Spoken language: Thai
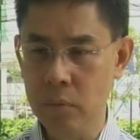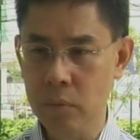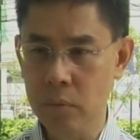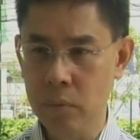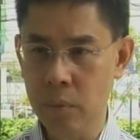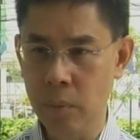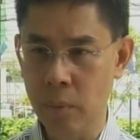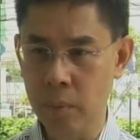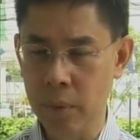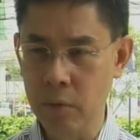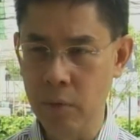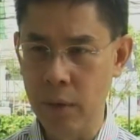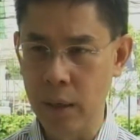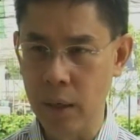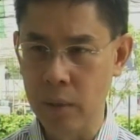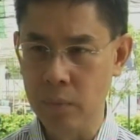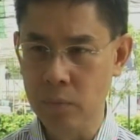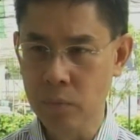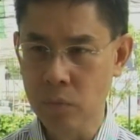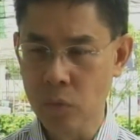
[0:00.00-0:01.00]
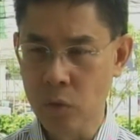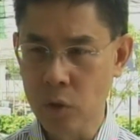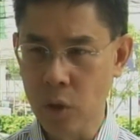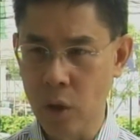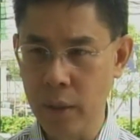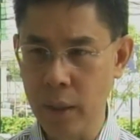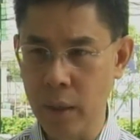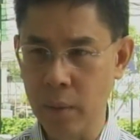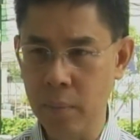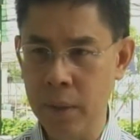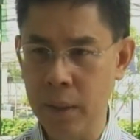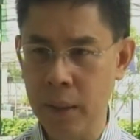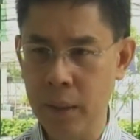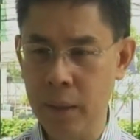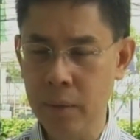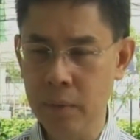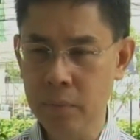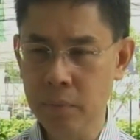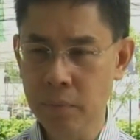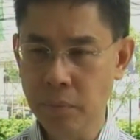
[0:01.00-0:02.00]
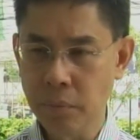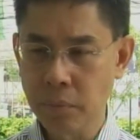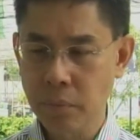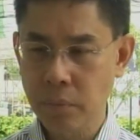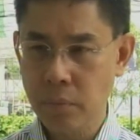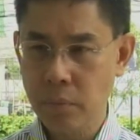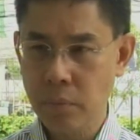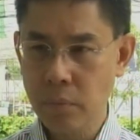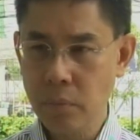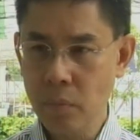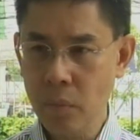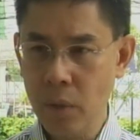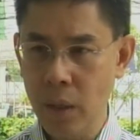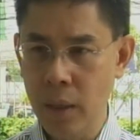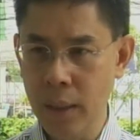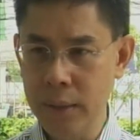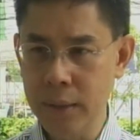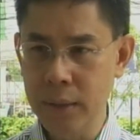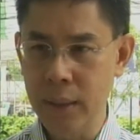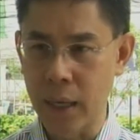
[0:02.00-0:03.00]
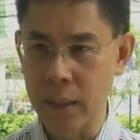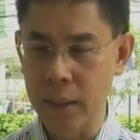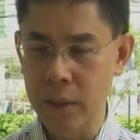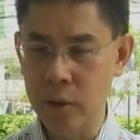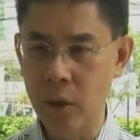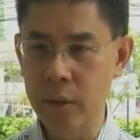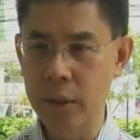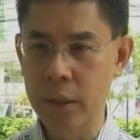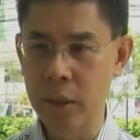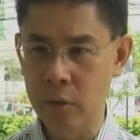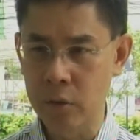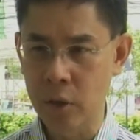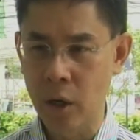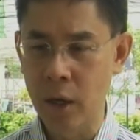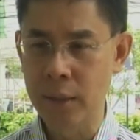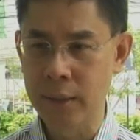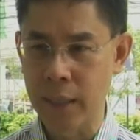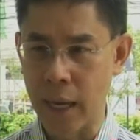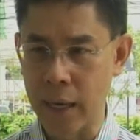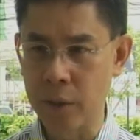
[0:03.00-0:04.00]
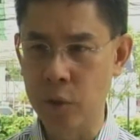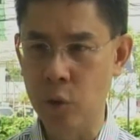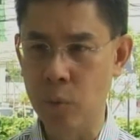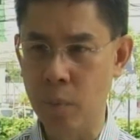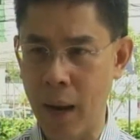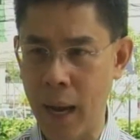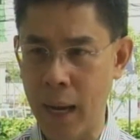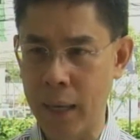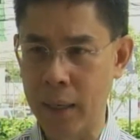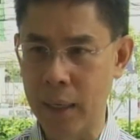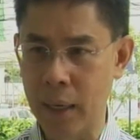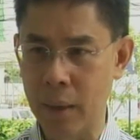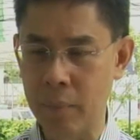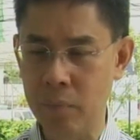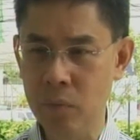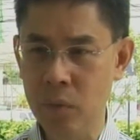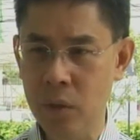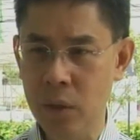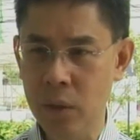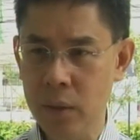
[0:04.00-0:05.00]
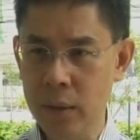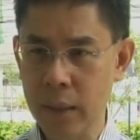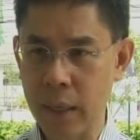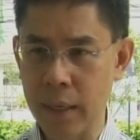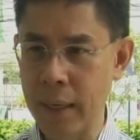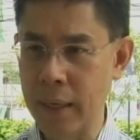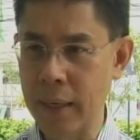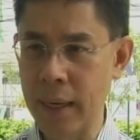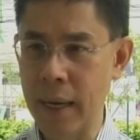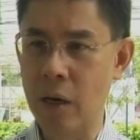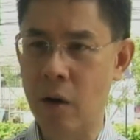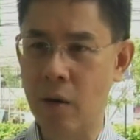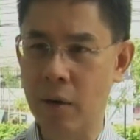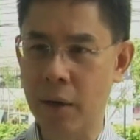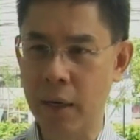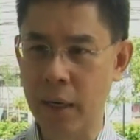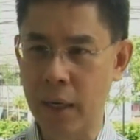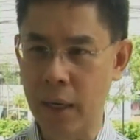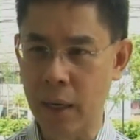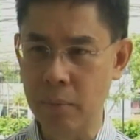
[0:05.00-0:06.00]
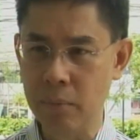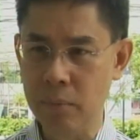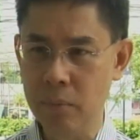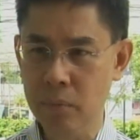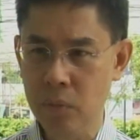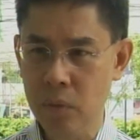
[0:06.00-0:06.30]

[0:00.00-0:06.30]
ผมคิดว่าก็ยังมีลักษณะที่ถ้อยสายกันอยู่บ้างนะครับแต่แน่นอนนะครับ